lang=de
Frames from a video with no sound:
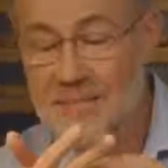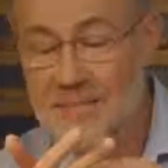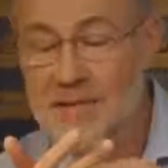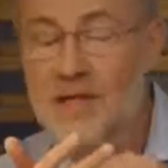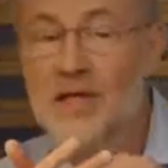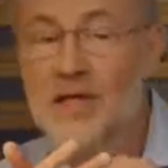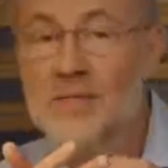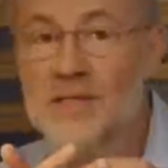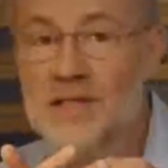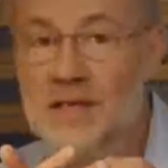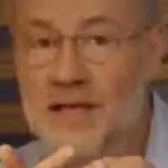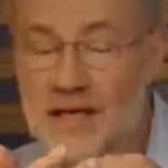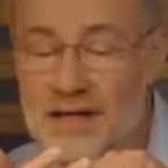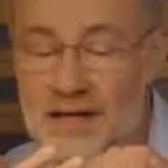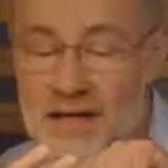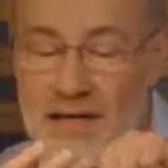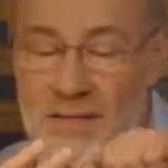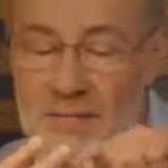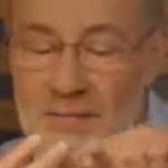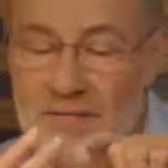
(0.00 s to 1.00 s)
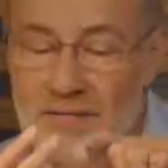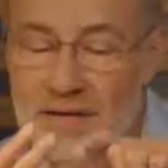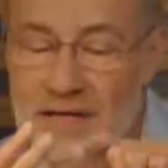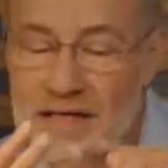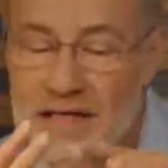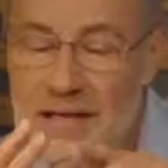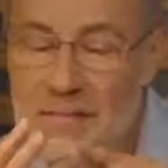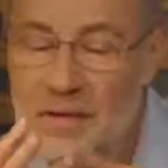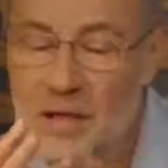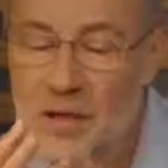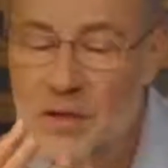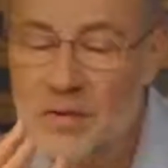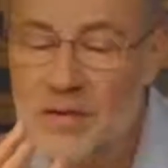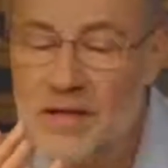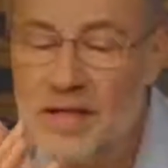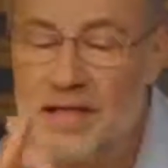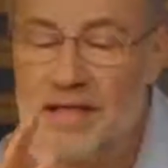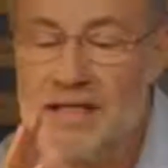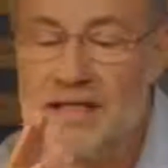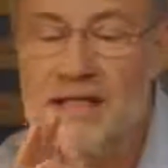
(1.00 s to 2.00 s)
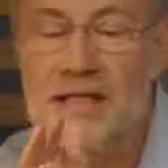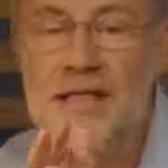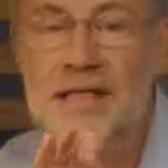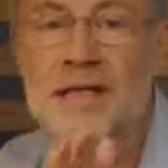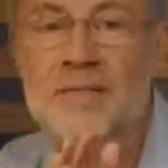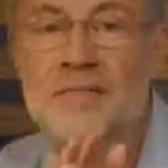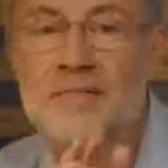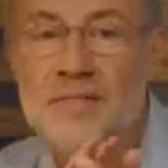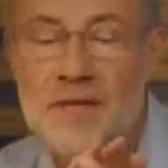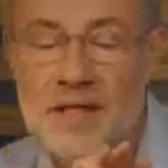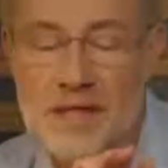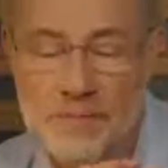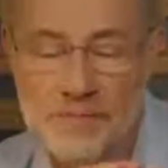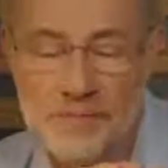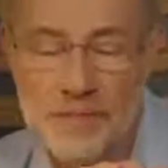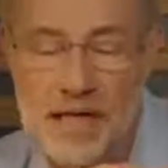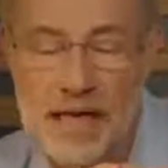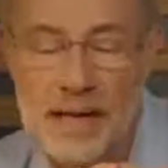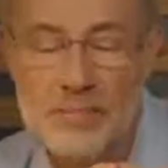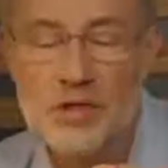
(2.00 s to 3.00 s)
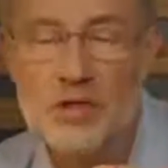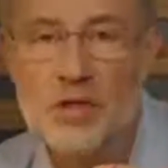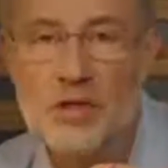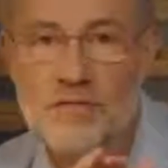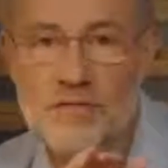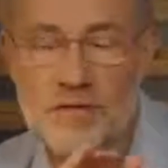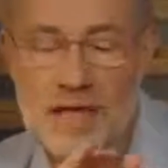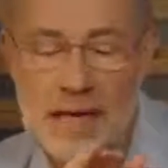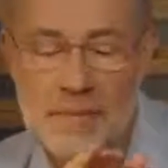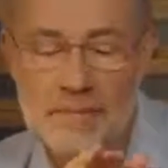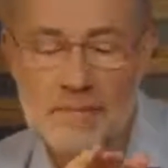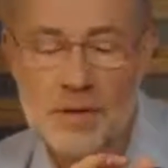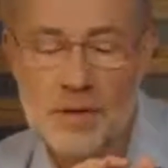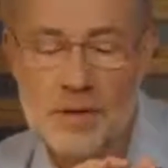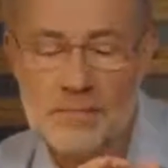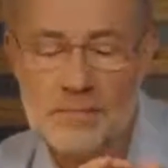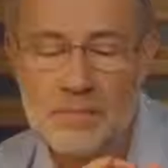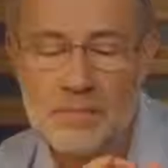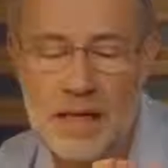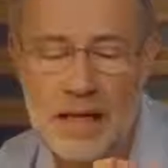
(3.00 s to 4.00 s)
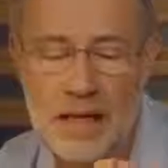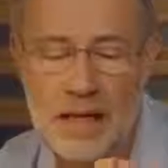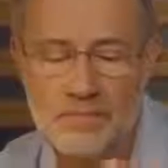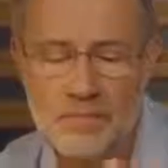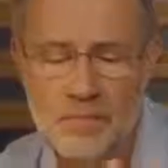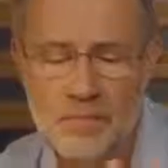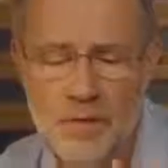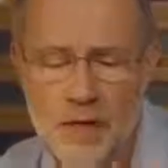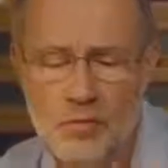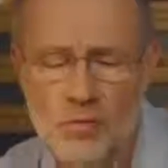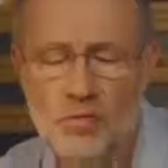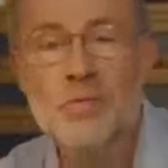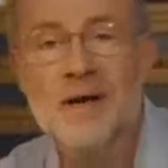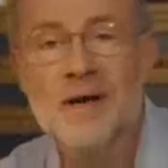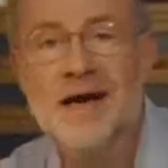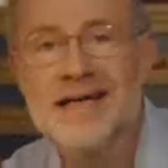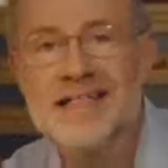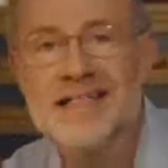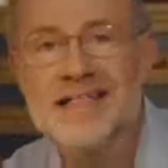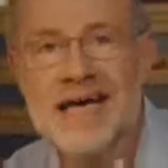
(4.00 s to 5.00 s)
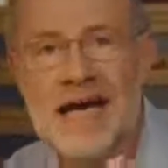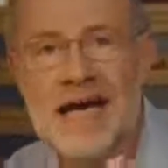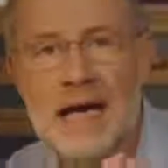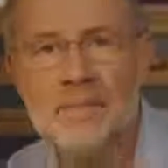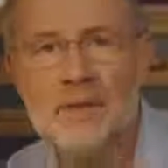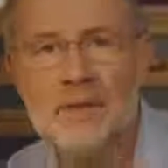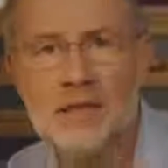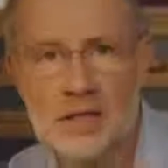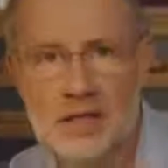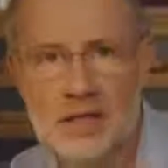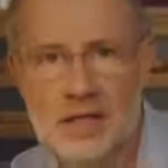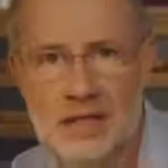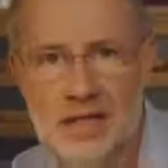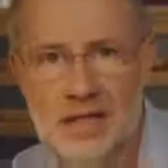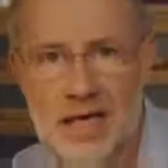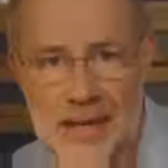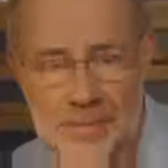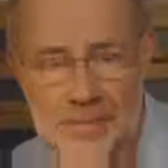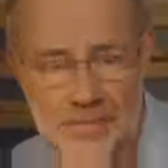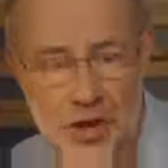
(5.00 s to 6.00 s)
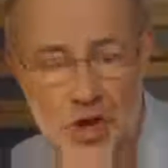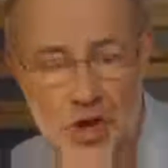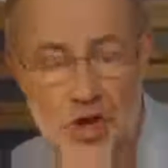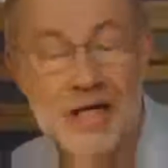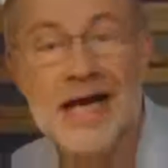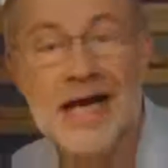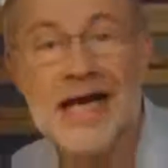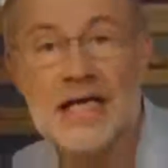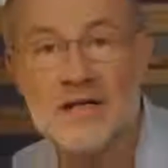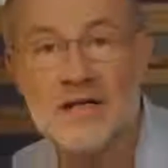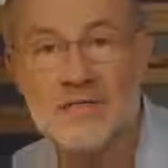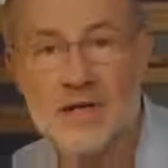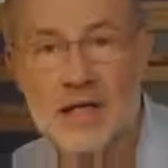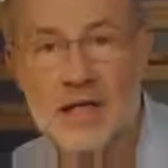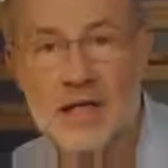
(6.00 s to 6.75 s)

aber da kommt es auch an, mit welcher Temperatur denn diese ähm, Treibstoffab, ja, Überreste abgetötet abgestrahlt